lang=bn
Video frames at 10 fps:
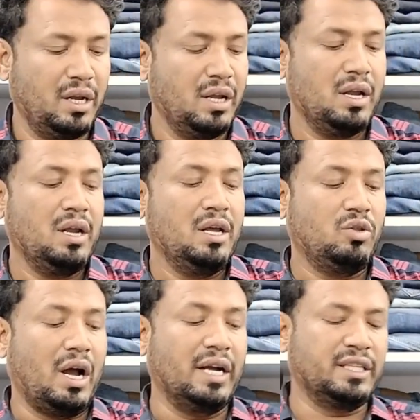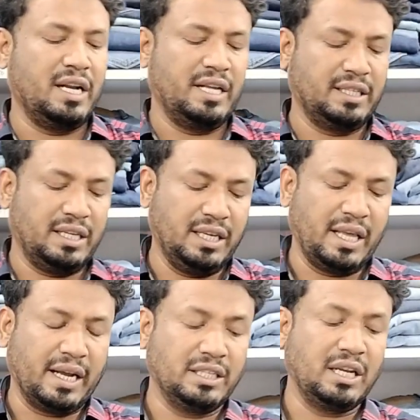তো আসেন আজকে কি দেখাচ্ছি
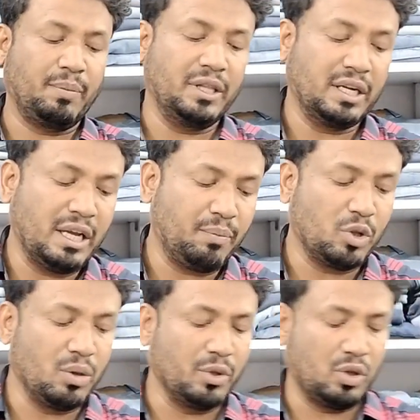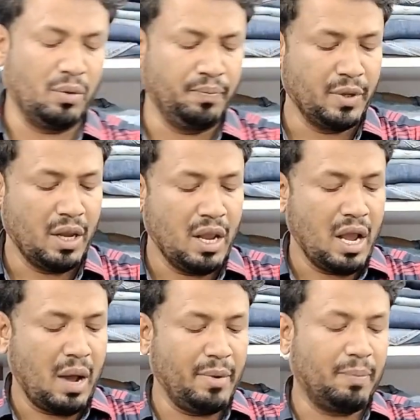আপনাদেরকে প্রথমত আমি
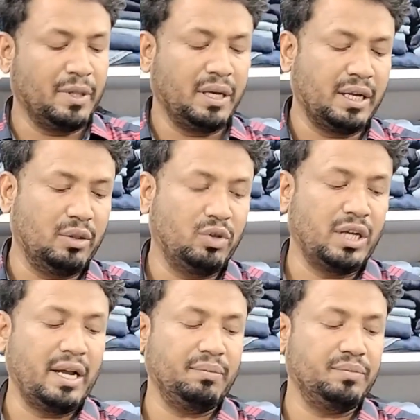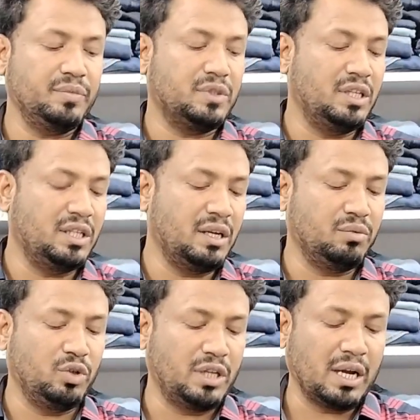আপনাদেরকে দুইটা তিনটা দুইটা
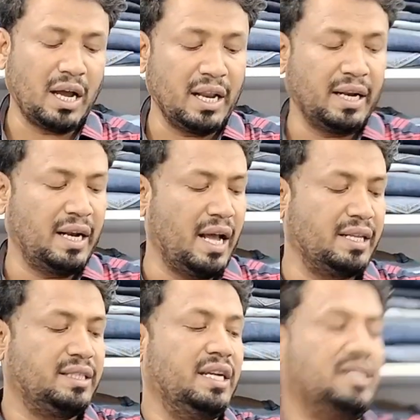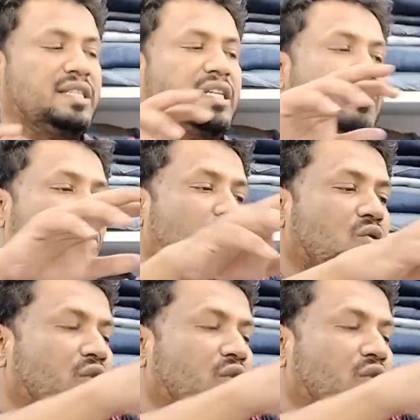কালারের আজকে এসেছে এটা আমি কখনো কাউকে